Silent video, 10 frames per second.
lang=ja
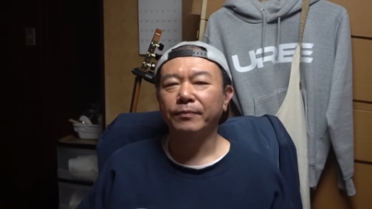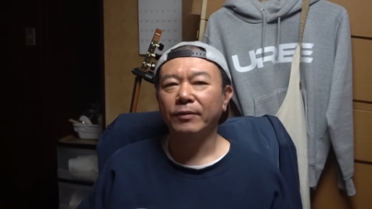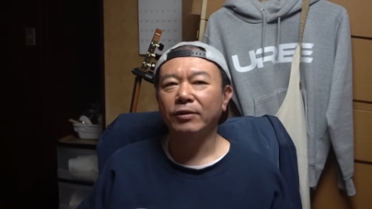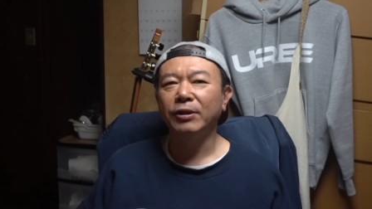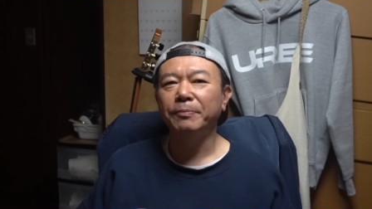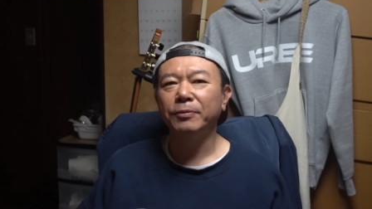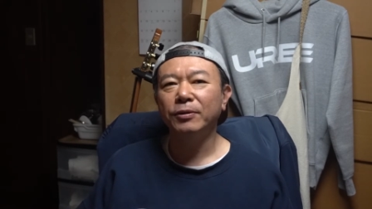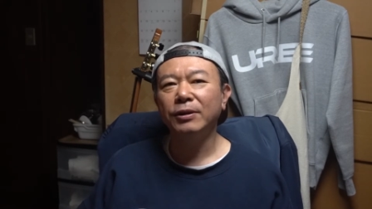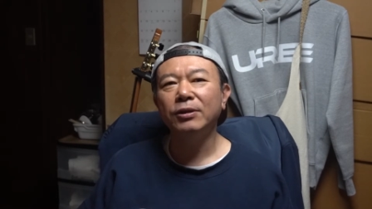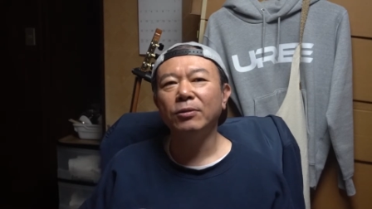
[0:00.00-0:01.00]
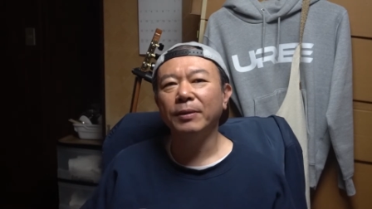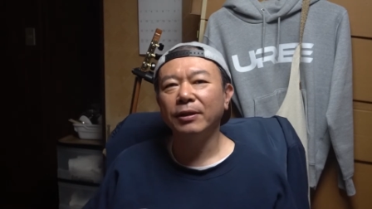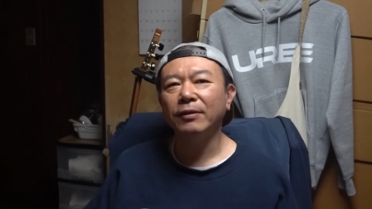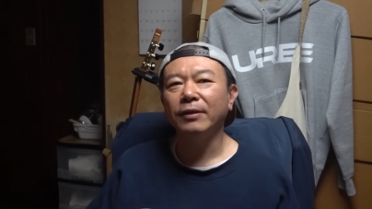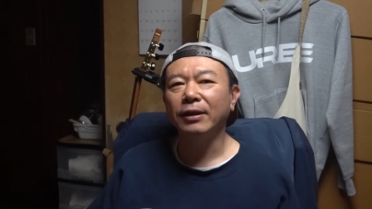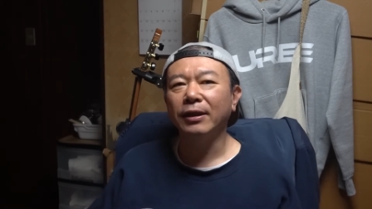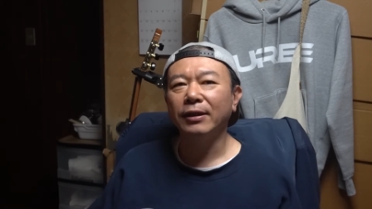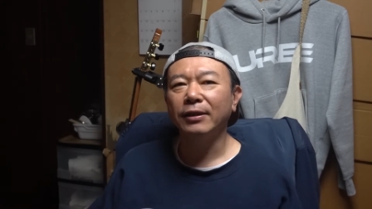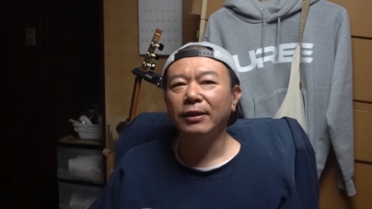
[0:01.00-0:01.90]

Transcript: うグリップのいい路面ではね